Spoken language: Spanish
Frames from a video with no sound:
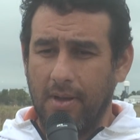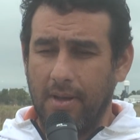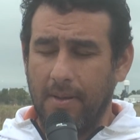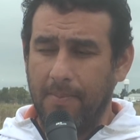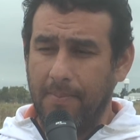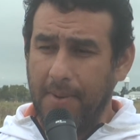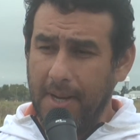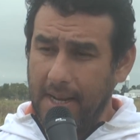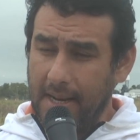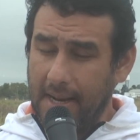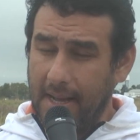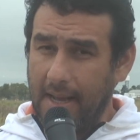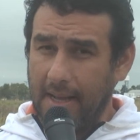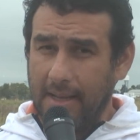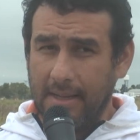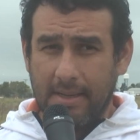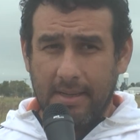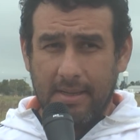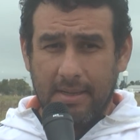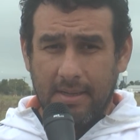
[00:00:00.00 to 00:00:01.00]
eh, Prina.
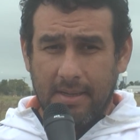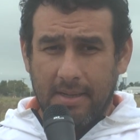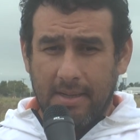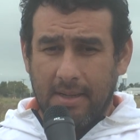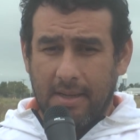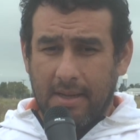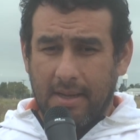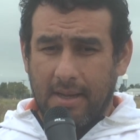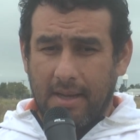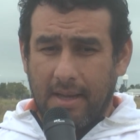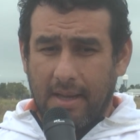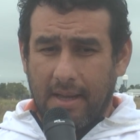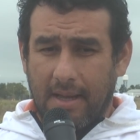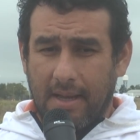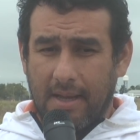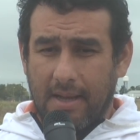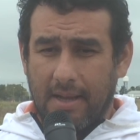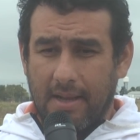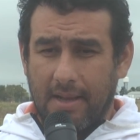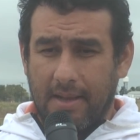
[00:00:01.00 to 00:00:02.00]

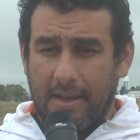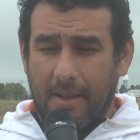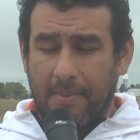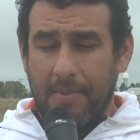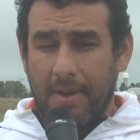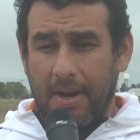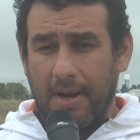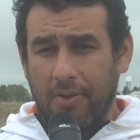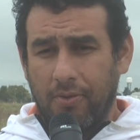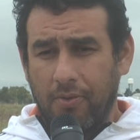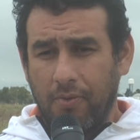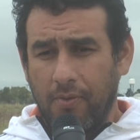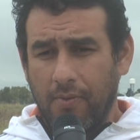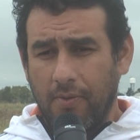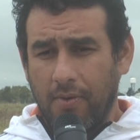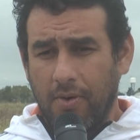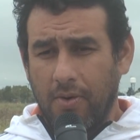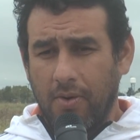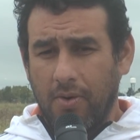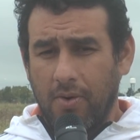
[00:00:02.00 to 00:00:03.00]
Eh, también
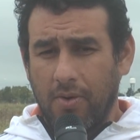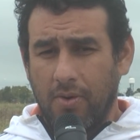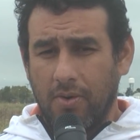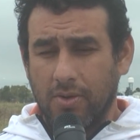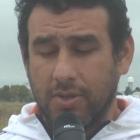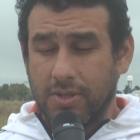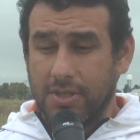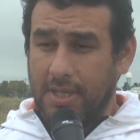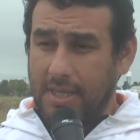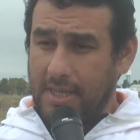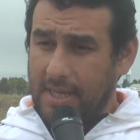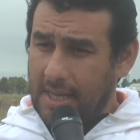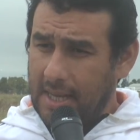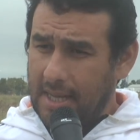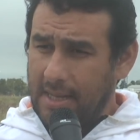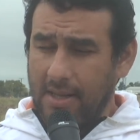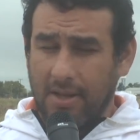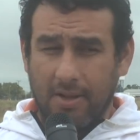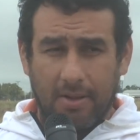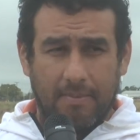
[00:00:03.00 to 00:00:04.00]
estuvo
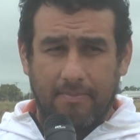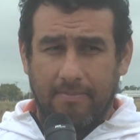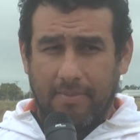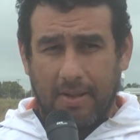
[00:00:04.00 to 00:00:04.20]
Orsellé,